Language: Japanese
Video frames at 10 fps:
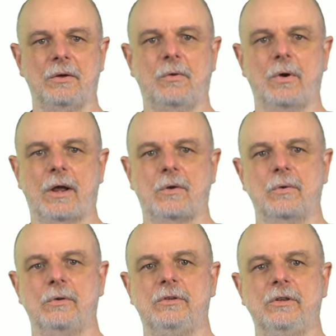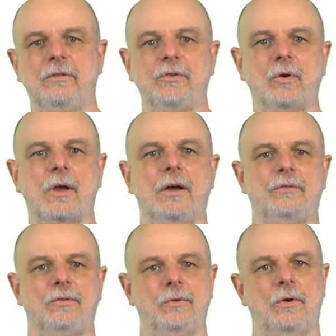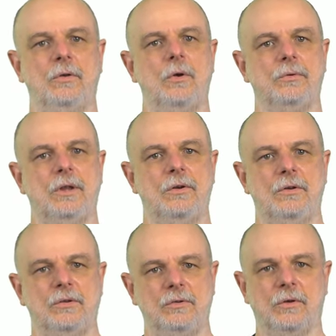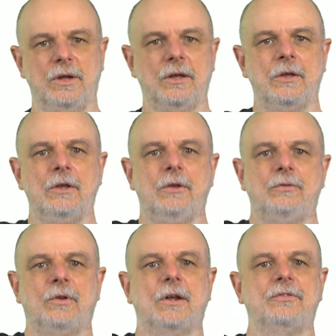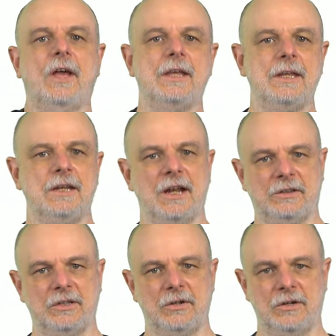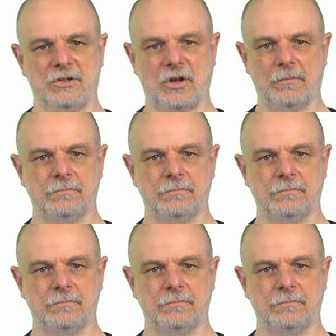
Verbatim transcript: ほら、この deliver の関数を呼んでいるので、それが再帰になっているでしょう。